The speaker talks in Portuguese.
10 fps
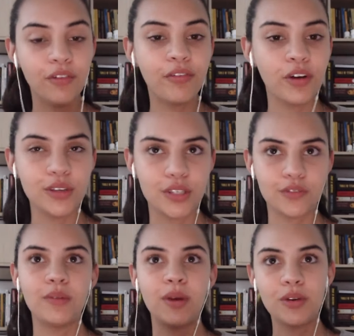Não foi
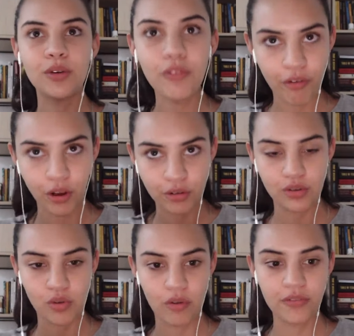isso, foi meio que um
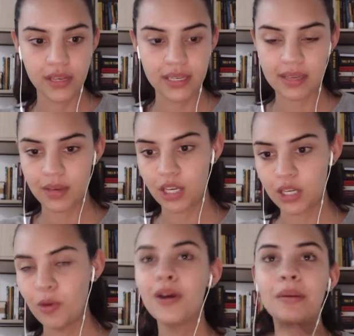voto de confiança
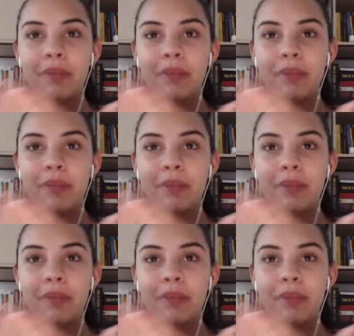mesmo.